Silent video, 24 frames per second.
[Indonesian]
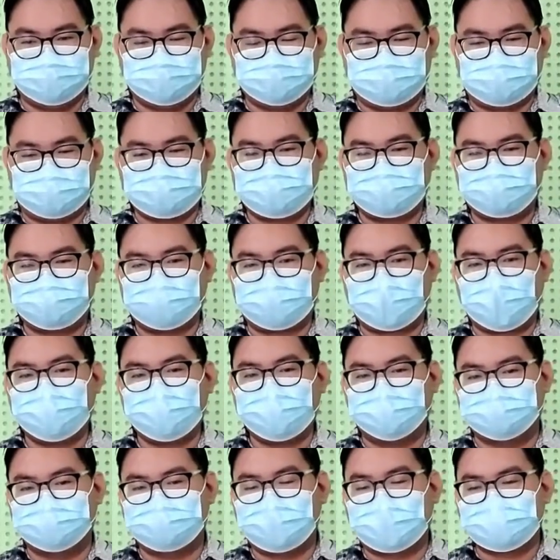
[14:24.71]
Raja
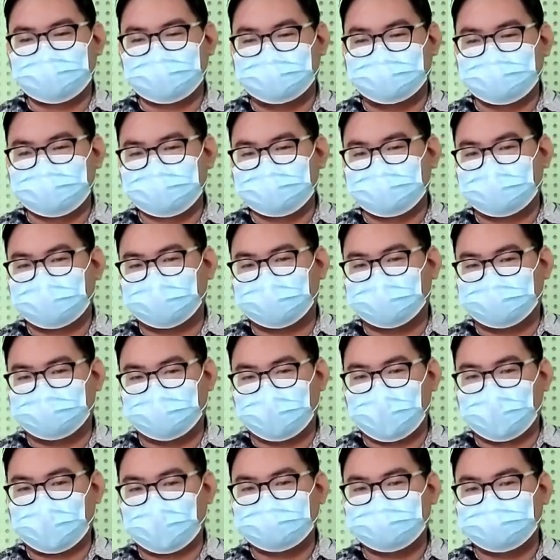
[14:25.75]
Firaun bangsa Mesir
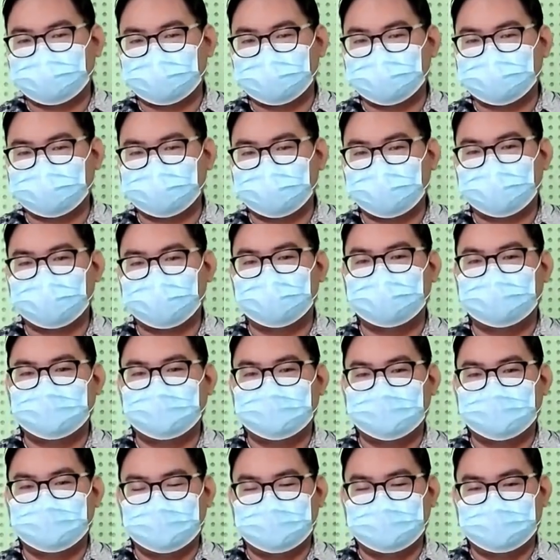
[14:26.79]
menganggap dirinya
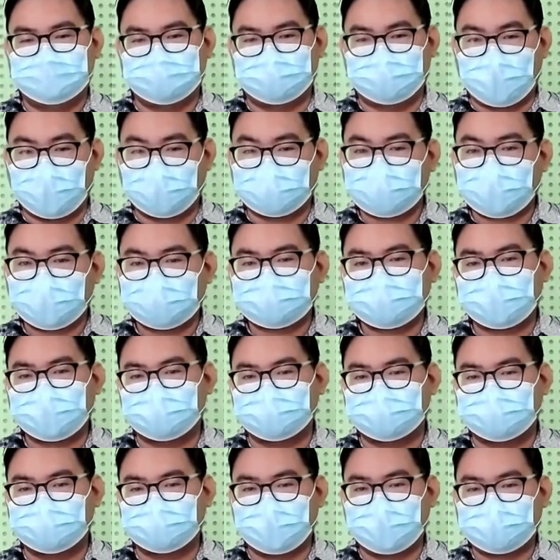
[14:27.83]
negaranya,
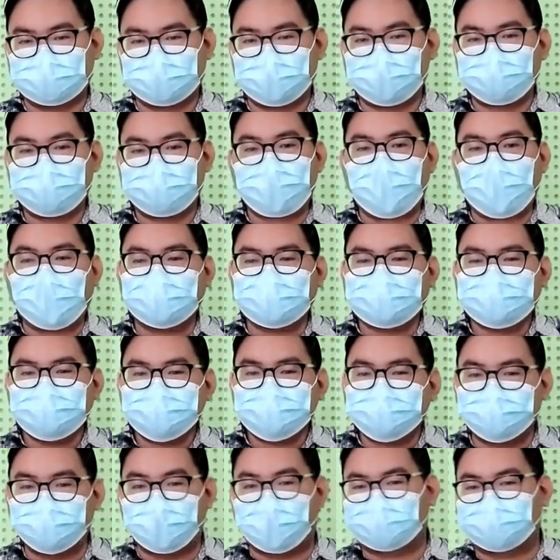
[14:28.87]
negara yang paling
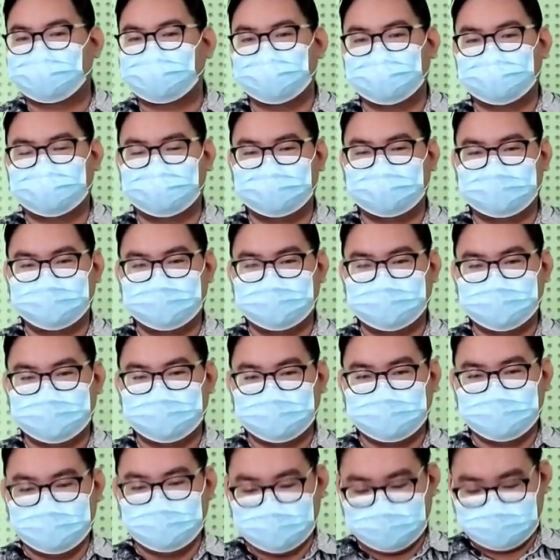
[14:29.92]
kuat.
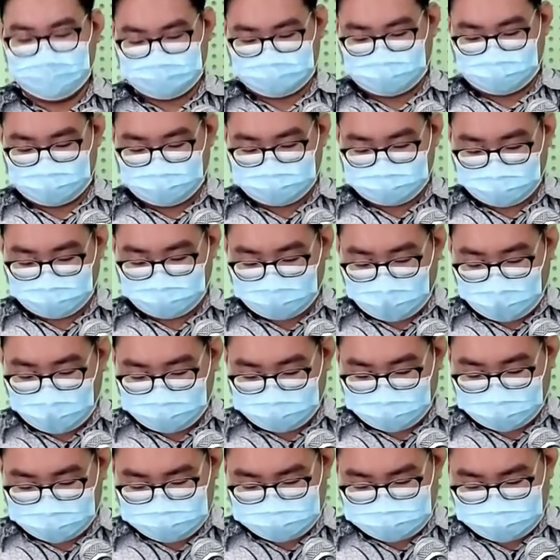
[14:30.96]
Secara
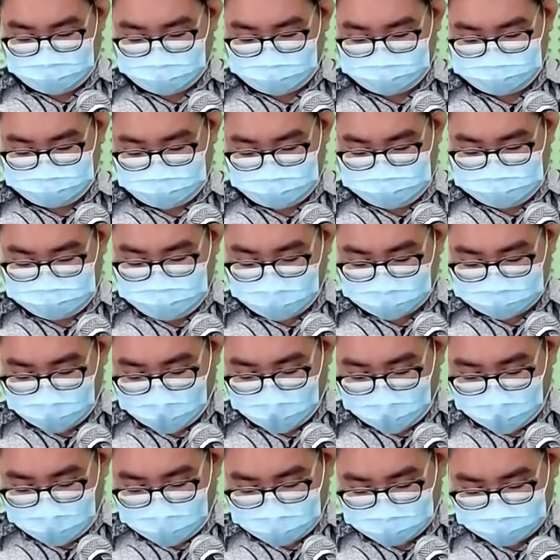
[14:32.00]
perlengkapan, secara
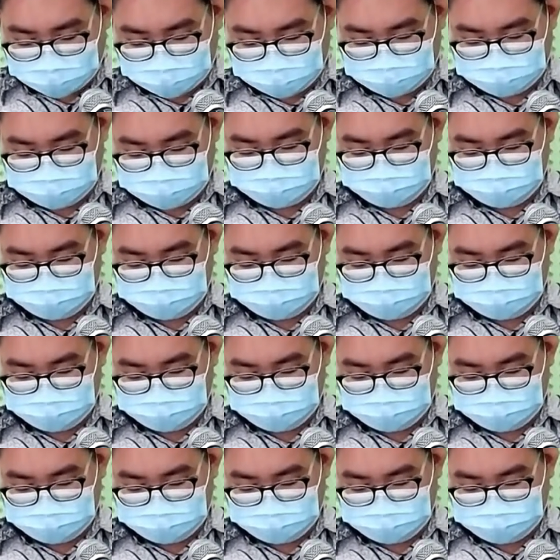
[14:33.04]
persenjataan